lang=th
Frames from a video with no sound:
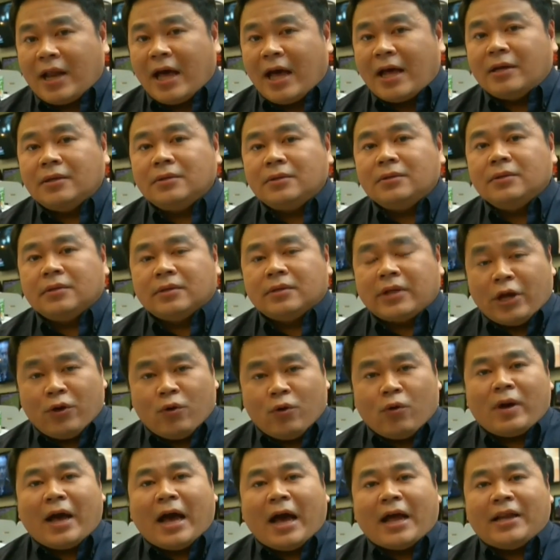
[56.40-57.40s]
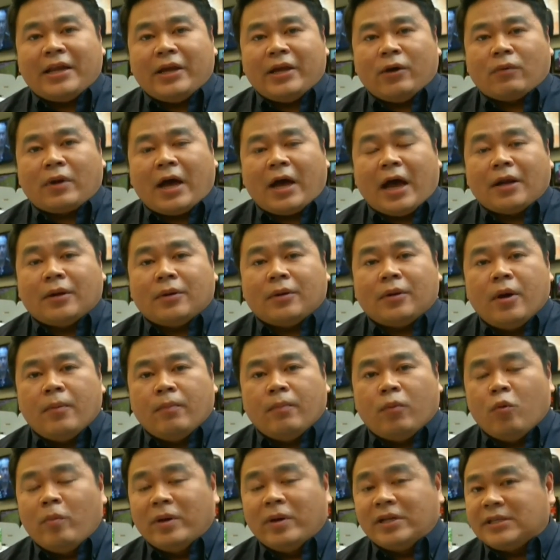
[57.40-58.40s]
กว่านั้นในโอกาสเดียวกัน
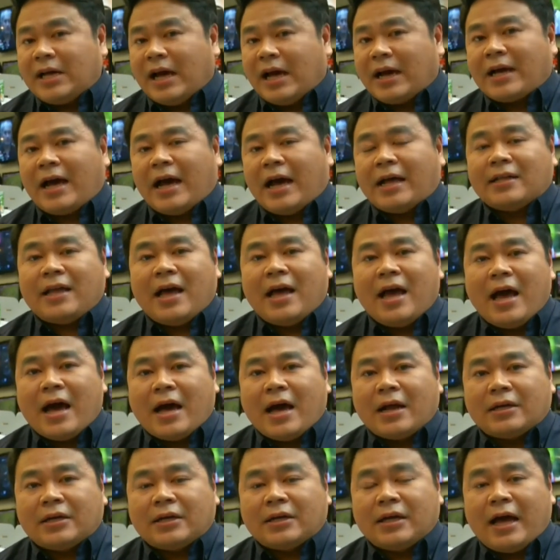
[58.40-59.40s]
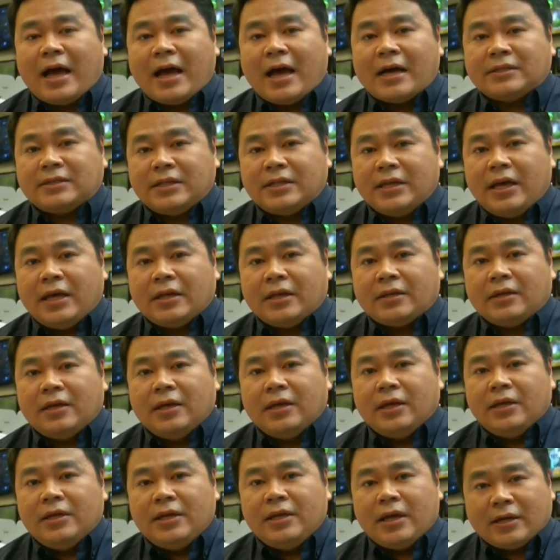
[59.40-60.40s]
ผู้บัญชาการทหารเรืออาเซียน
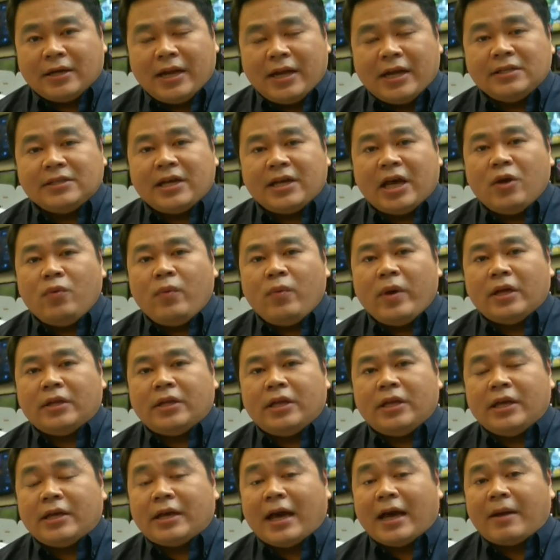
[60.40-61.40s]
ยังได้ใช้เวที